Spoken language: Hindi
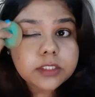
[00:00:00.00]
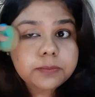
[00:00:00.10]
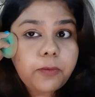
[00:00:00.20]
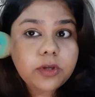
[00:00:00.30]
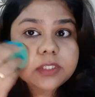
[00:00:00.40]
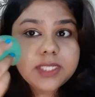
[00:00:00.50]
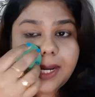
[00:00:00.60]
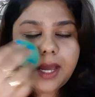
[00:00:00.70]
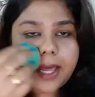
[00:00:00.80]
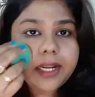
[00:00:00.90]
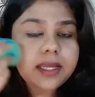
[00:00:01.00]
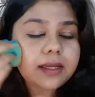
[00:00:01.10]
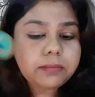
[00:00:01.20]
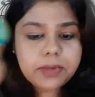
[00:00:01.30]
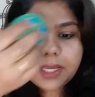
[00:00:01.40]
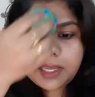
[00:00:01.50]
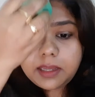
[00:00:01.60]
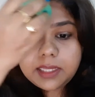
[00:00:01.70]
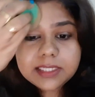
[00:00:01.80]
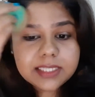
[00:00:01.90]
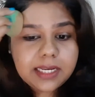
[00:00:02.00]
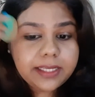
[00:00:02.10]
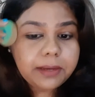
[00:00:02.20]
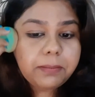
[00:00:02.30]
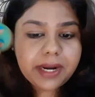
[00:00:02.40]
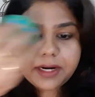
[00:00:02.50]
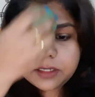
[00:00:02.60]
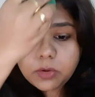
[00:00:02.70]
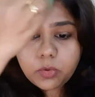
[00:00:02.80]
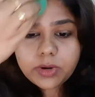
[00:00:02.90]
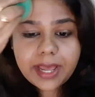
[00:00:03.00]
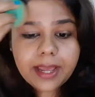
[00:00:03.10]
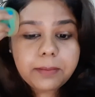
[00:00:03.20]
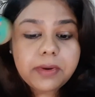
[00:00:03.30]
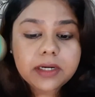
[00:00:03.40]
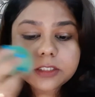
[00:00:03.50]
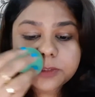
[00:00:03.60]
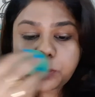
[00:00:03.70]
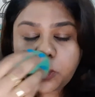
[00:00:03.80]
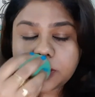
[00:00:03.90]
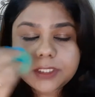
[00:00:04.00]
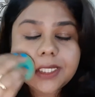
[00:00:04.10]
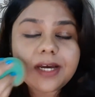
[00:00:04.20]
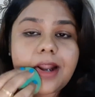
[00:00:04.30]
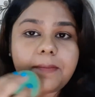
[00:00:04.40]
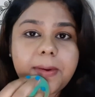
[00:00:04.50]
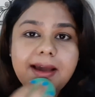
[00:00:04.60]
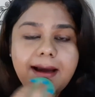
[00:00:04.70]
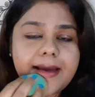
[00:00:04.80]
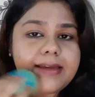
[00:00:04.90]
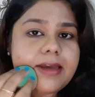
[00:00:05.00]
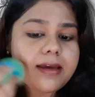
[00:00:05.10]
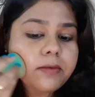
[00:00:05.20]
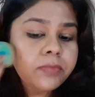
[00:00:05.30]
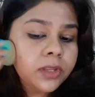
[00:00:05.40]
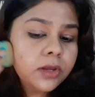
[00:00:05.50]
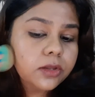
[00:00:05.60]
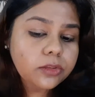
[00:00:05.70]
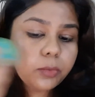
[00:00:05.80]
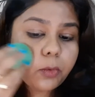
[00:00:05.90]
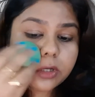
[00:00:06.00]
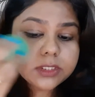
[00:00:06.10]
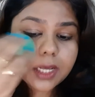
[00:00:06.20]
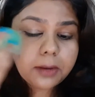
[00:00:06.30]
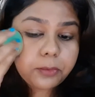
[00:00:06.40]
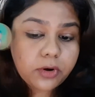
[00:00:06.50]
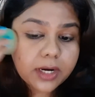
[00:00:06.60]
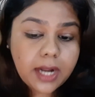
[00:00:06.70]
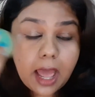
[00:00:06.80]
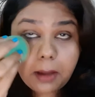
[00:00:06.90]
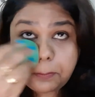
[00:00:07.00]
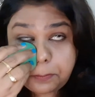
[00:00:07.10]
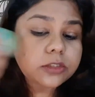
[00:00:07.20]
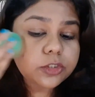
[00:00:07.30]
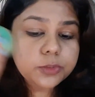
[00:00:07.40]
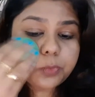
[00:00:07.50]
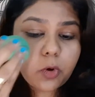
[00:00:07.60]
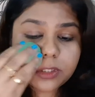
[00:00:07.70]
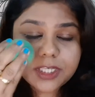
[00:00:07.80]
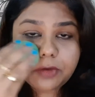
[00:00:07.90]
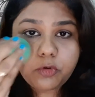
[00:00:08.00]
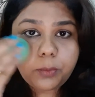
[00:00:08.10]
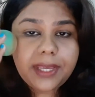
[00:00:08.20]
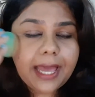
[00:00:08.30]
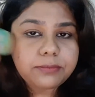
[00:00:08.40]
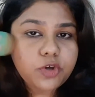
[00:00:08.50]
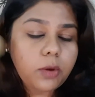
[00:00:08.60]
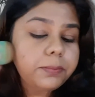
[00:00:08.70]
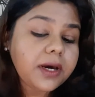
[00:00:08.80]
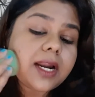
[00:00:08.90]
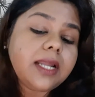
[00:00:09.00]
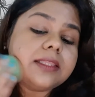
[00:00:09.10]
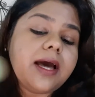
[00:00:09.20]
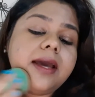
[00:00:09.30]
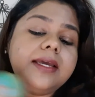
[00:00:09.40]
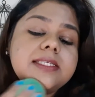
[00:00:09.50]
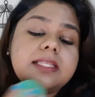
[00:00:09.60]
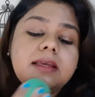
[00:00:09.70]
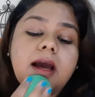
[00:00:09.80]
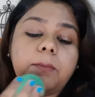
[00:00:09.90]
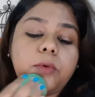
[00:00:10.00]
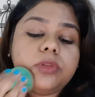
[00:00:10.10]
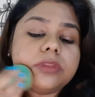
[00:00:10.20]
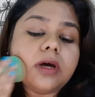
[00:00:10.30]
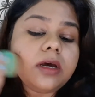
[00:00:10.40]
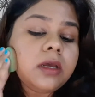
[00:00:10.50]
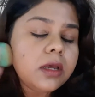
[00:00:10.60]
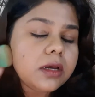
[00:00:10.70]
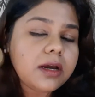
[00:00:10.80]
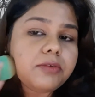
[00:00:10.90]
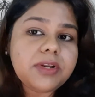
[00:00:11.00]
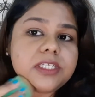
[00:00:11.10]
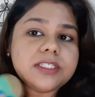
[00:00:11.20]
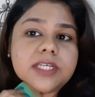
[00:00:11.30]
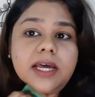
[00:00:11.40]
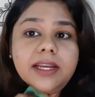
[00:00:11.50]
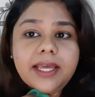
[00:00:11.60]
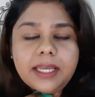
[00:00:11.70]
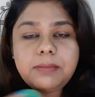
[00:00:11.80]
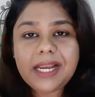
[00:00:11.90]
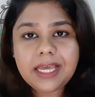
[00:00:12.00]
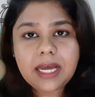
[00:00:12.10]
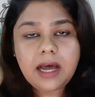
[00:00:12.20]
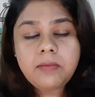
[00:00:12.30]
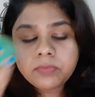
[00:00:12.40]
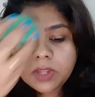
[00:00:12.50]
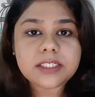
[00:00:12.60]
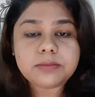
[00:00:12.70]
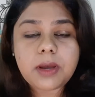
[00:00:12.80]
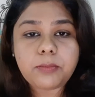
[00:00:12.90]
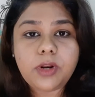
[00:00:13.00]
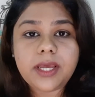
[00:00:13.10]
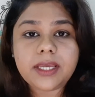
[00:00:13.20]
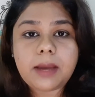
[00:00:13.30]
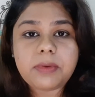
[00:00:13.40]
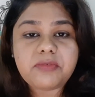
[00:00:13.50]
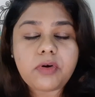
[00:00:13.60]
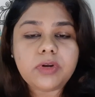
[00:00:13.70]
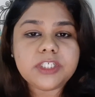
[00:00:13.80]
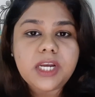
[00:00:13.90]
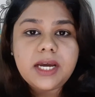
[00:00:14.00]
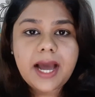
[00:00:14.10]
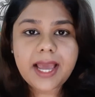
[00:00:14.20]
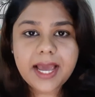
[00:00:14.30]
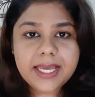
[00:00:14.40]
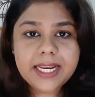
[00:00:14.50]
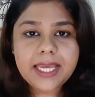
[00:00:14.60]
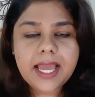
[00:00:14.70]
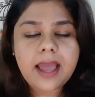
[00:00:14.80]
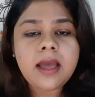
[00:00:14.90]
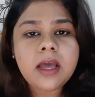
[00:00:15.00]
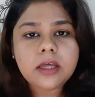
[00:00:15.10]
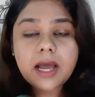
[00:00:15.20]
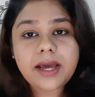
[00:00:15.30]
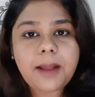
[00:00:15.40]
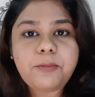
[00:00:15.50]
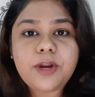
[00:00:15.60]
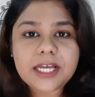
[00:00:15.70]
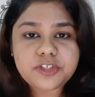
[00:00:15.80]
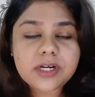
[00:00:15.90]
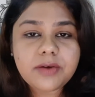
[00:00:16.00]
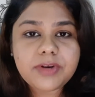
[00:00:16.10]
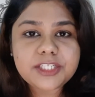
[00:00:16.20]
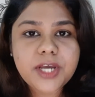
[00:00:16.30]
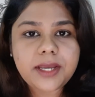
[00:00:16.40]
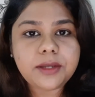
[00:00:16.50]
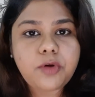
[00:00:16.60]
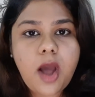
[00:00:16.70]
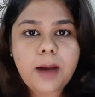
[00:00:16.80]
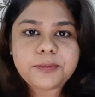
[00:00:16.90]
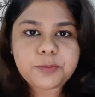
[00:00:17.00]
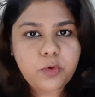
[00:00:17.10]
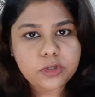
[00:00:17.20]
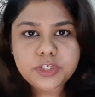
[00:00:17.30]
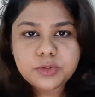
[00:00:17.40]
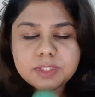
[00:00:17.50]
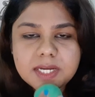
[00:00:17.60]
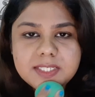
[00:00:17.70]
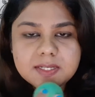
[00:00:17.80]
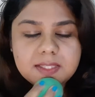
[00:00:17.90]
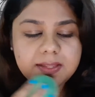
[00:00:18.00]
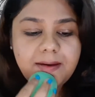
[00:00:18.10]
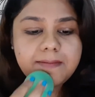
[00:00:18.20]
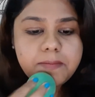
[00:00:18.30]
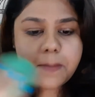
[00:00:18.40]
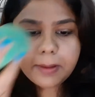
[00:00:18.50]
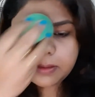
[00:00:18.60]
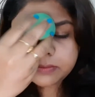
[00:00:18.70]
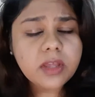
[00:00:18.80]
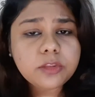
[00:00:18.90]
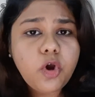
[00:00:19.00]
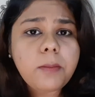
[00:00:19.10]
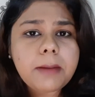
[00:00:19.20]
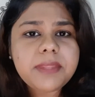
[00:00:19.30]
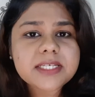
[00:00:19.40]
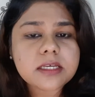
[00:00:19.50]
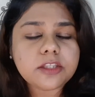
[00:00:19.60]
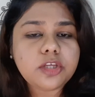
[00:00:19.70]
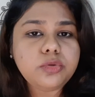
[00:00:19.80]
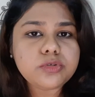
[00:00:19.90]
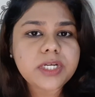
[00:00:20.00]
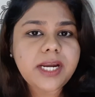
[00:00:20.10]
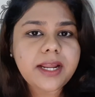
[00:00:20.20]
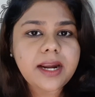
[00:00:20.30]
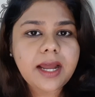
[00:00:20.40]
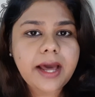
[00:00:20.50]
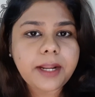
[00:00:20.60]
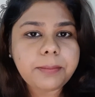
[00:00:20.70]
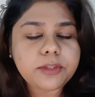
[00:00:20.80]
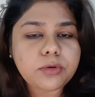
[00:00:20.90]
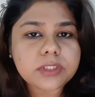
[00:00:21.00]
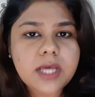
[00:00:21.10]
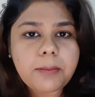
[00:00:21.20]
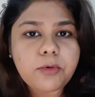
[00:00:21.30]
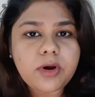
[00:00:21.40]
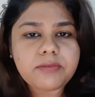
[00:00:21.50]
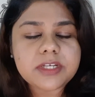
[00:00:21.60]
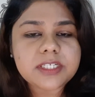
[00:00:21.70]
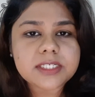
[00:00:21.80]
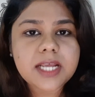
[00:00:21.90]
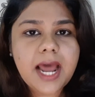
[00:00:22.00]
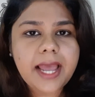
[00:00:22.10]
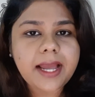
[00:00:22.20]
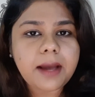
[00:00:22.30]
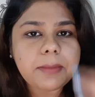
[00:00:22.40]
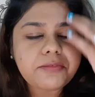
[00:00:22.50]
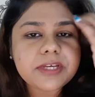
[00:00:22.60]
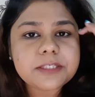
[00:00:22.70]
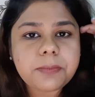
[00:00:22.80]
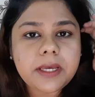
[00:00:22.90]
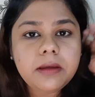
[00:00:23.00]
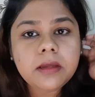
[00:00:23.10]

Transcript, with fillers: स्पॉन्ज से लगाने में इजीली ये ब्लेंड तो हो रहा है बट स्पॉन्ज से अगर आप लगाएंगे तो बहुत सारा प्रोडक्ट आप जो स्पॉन्ज है वो भी एब्जॉर्ब कर लेता है इसलिए आपको इतना कवरेज अच्छा नहीं मिलेगा जिसमें आपको लगे कि आपने फाउंडेशन लगाया ही नहीं है अगर आपको नेचुरल कवरेज चाहिए तो आप स्पॉन्ज यूज कर सकते हैं तो अब आप देख सकते हैं दूसरी लेयर लगाने पे थोड़ा सा आपको कवरेज नजर आएगा मेरे फेस पे